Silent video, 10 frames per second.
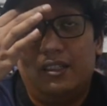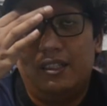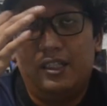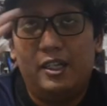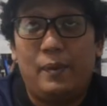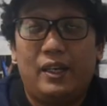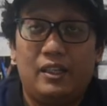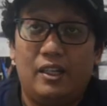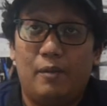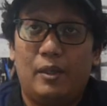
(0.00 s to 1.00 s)
jadi dia pakai
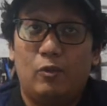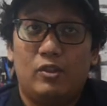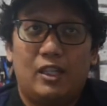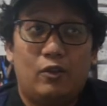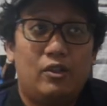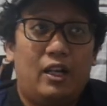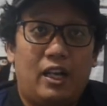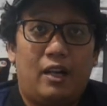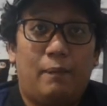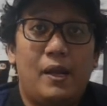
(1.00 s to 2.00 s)
3421 dengan
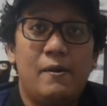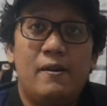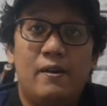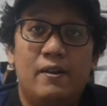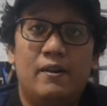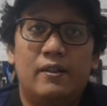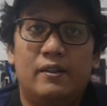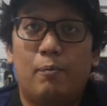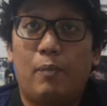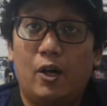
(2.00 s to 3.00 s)
harapan
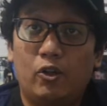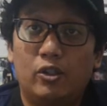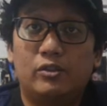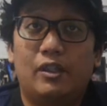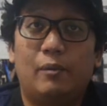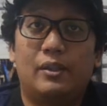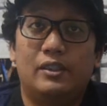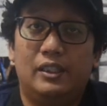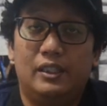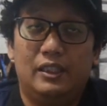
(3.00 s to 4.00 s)
De Paul sama
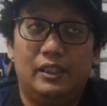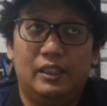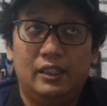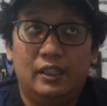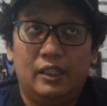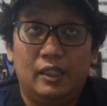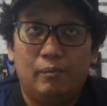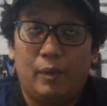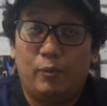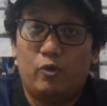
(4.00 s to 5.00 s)
si
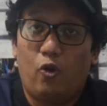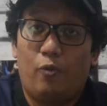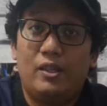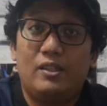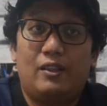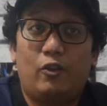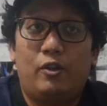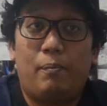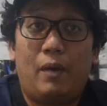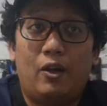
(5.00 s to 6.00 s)
Papu Gomez atau
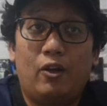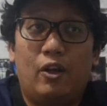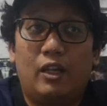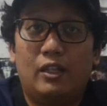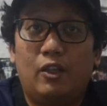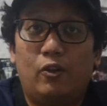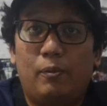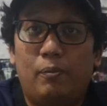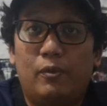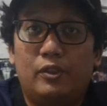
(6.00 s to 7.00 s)
De Pau atau
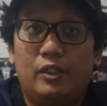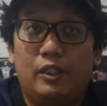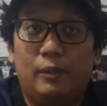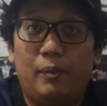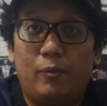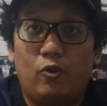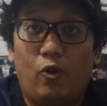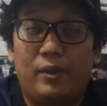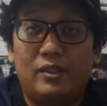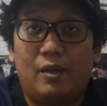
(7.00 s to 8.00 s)
De, si Papu
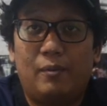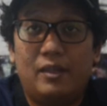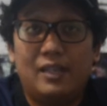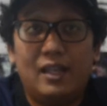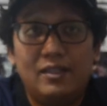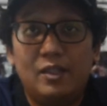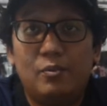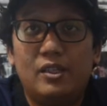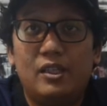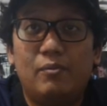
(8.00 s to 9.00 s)
Gomez sama Sanchez
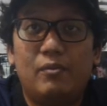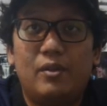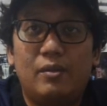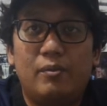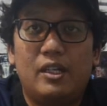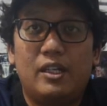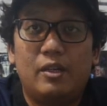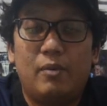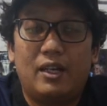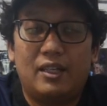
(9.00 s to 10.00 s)
bisa
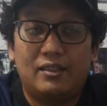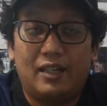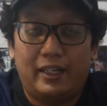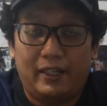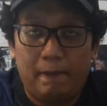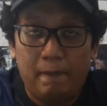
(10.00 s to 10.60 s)
berdiri di belakang striker.